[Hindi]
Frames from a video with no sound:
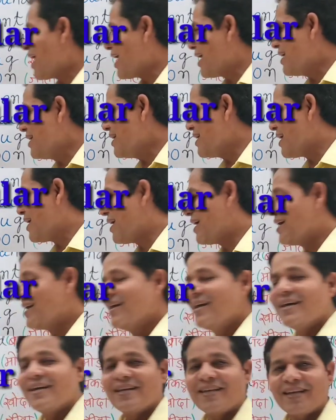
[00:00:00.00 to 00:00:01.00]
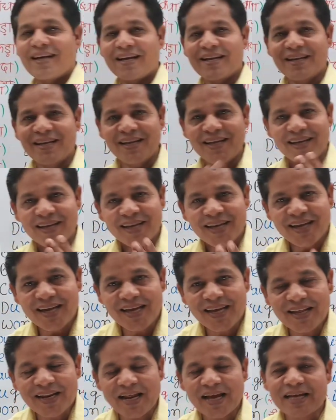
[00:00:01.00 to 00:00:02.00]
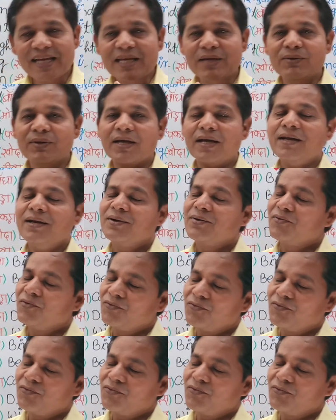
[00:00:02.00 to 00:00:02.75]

आई आर यानी इरेग्युलर